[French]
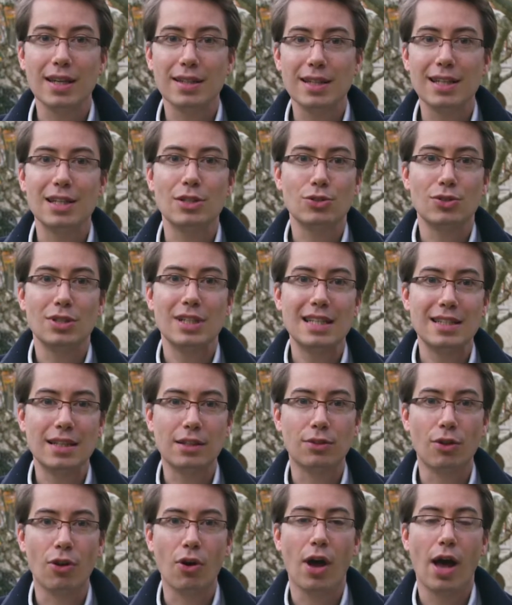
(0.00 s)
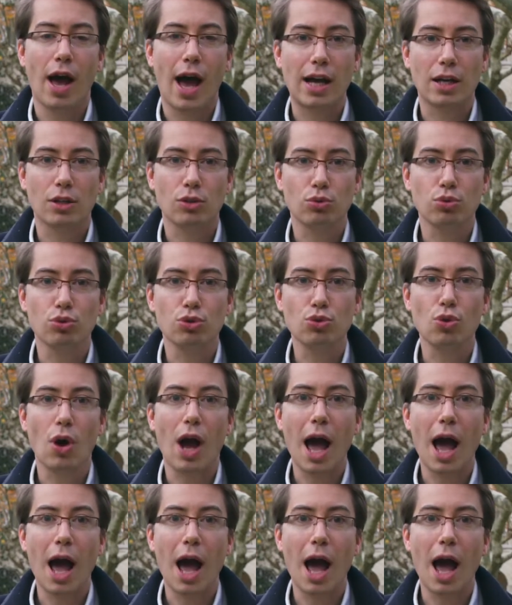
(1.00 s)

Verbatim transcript: aider les utilisateurs à toujours